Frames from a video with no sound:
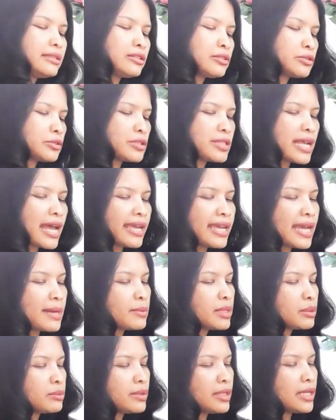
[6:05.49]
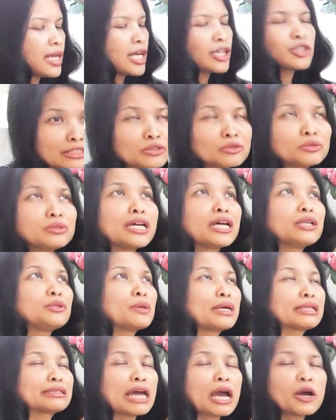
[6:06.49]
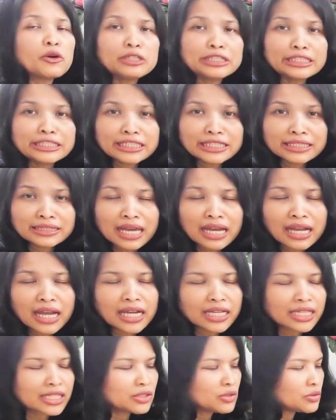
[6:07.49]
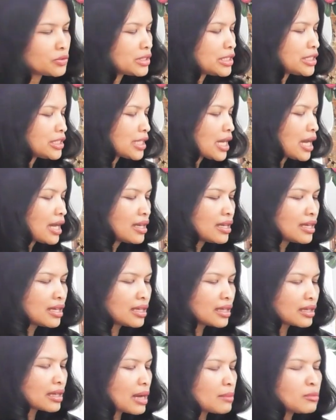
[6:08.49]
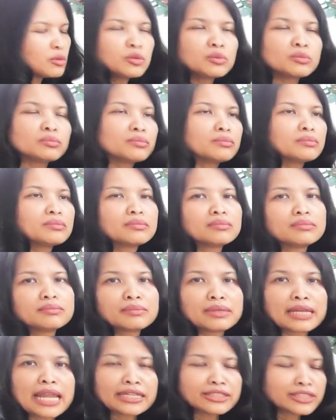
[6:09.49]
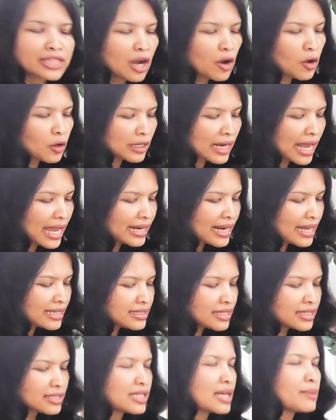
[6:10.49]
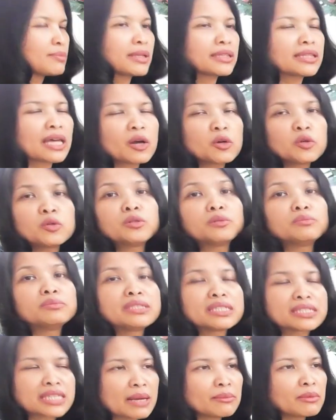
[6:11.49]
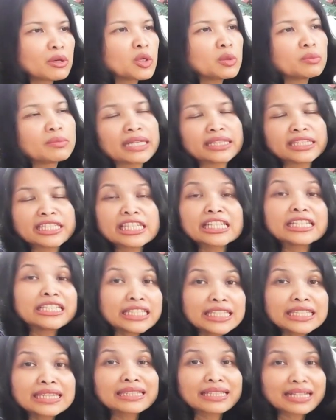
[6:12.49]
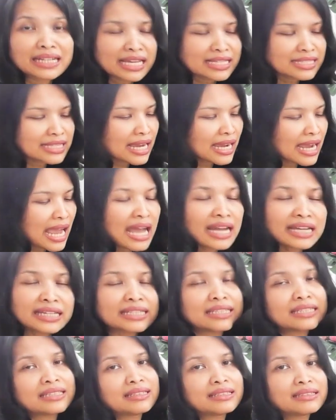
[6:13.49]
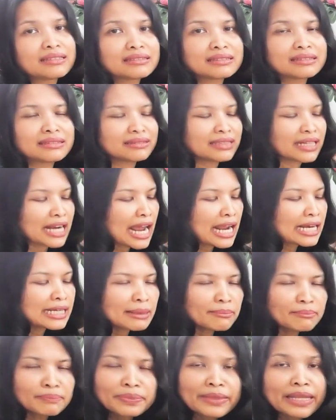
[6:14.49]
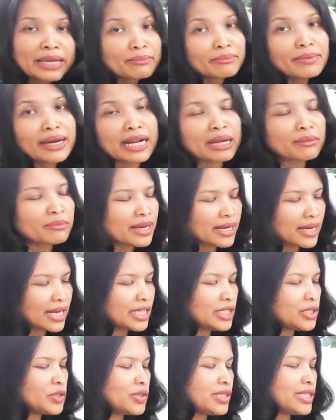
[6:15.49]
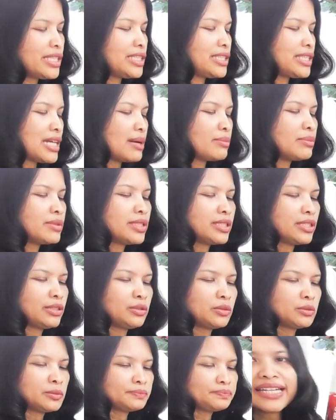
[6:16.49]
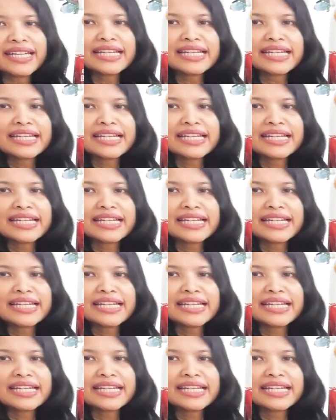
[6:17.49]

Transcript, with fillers: Terus Ayah Med bilang, sudah 2 tahun ini kita nggak ke Indonesia, kamu belanja online aja siapa tahu bisa mengobati sedikit rasa kangen terhadap barang-barang Indonesia begitu.